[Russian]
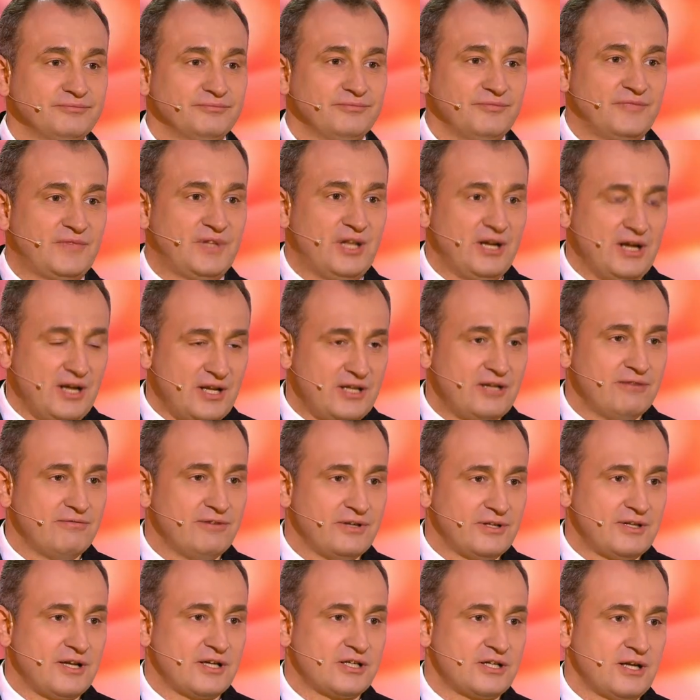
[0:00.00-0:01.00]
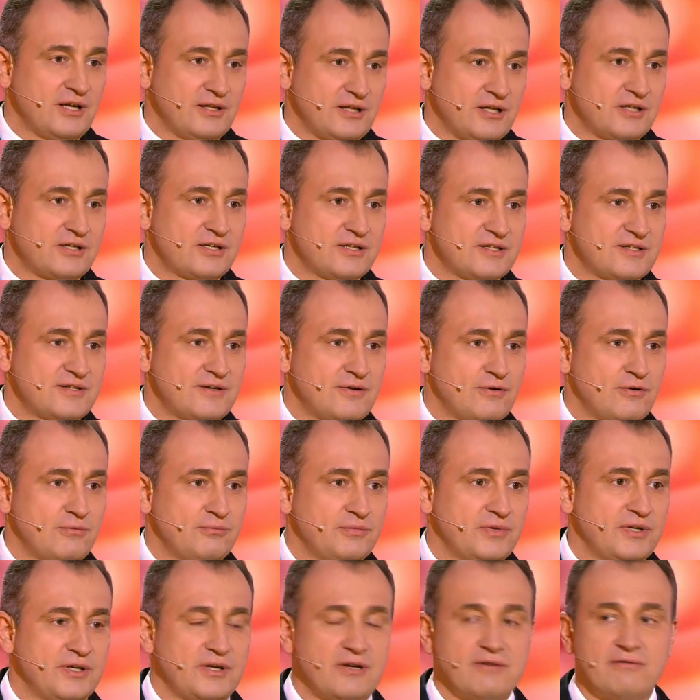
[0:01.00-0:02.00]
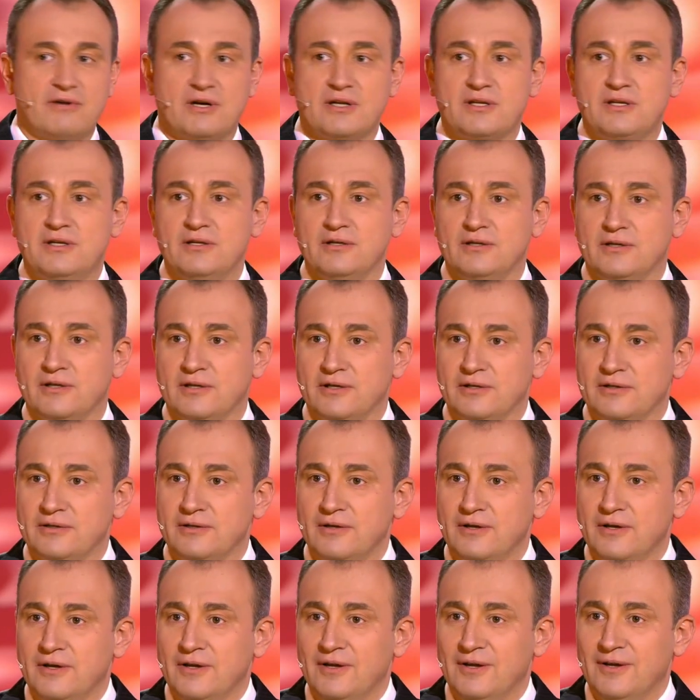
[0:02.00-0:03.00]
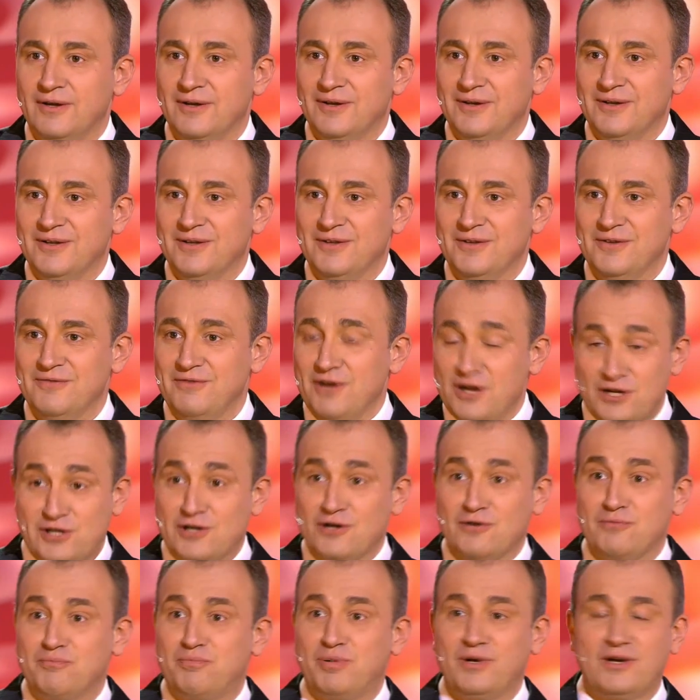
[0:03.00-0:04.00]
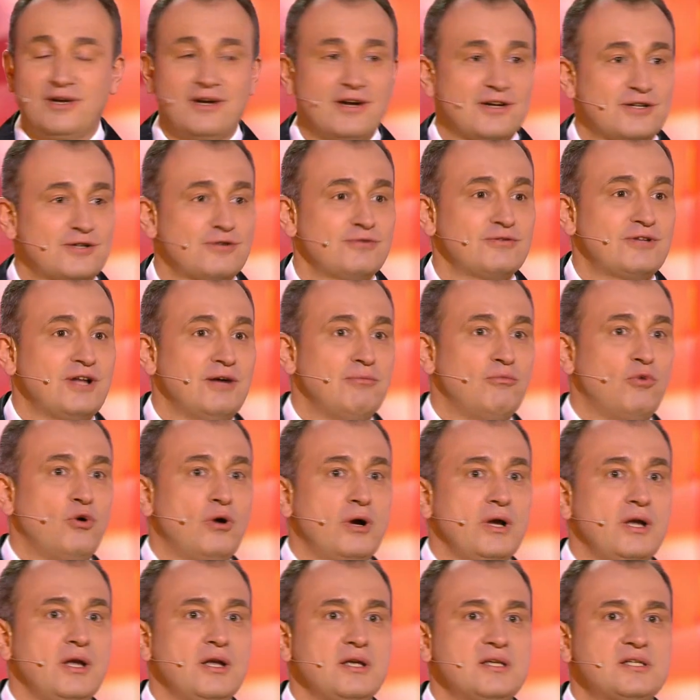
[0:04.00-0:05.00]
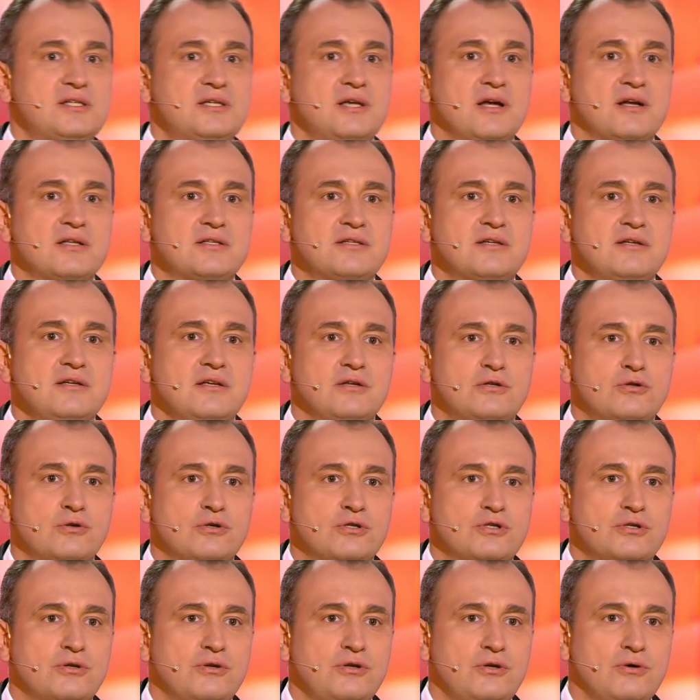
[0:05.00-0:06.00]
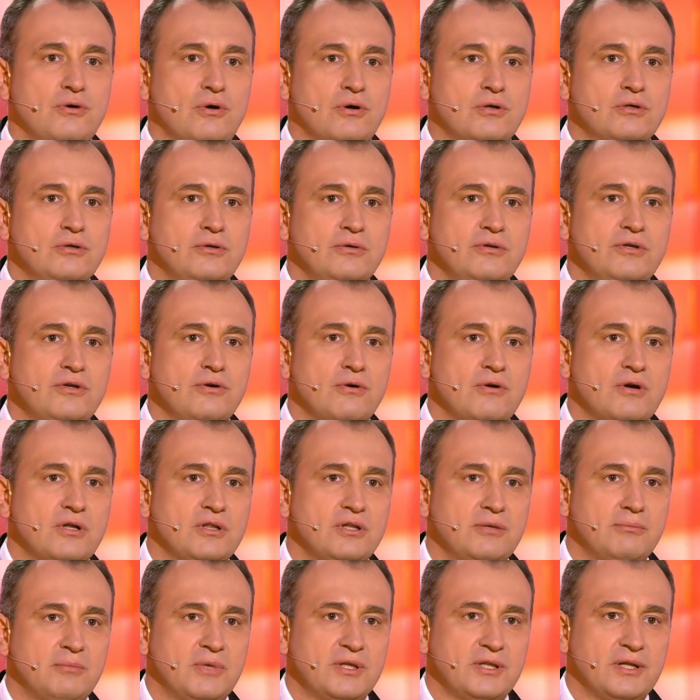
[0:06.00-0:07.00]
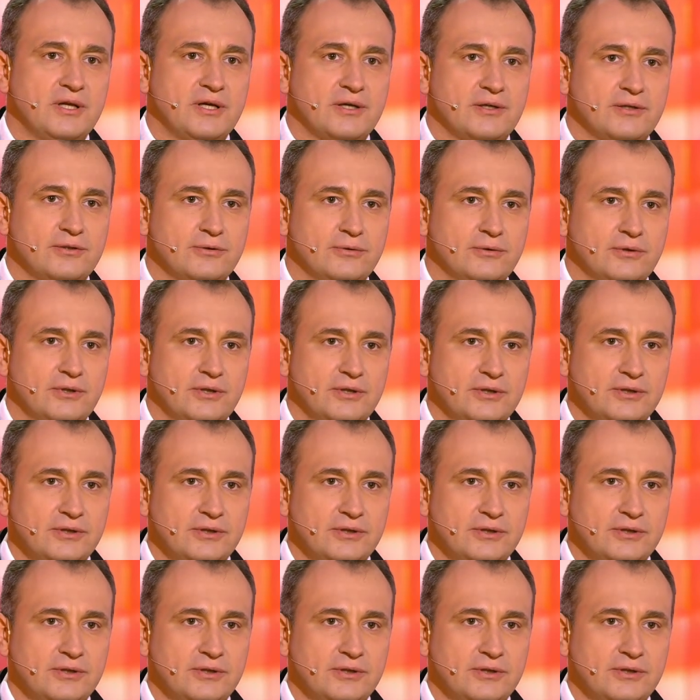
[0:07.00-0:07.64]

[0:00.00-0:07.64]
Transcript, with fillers: третьего этажа нашей скромной квартирки. Вечером прихожу домой, сердце не то что ёкнуло, ёкало-манекнуло.